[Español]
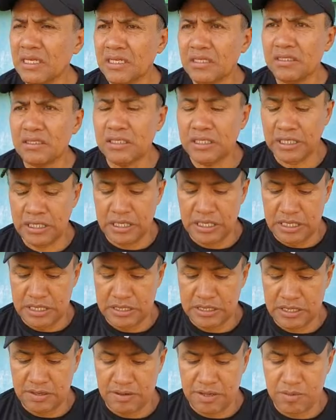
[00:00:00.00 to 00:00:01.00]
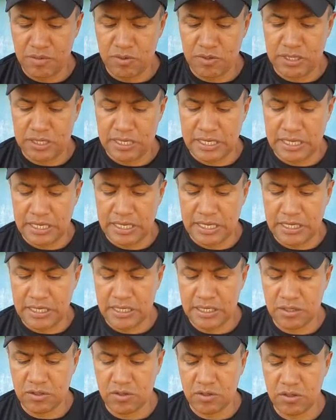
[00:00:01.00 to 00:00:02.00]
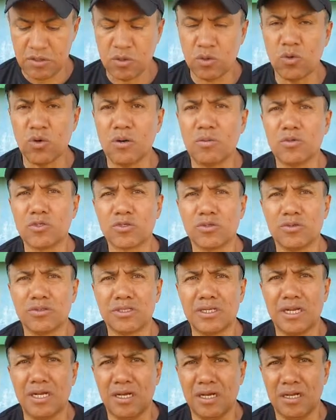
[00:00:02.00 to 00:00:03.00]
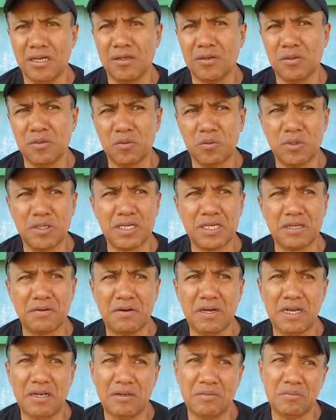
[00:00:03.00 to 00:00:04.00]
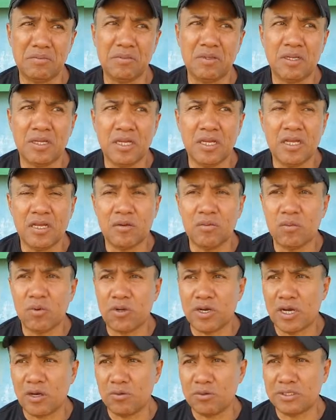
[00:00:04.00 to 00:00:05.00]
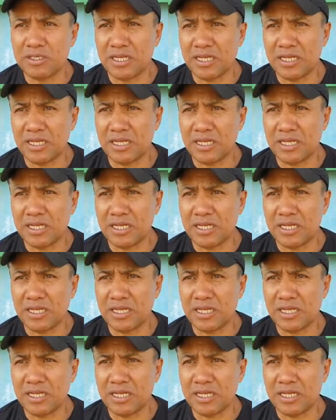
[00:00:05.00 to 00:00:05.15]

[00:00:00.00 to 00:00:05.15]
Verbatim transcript: Sí, sabemos de que jugamos contra un buen rival, por algo es el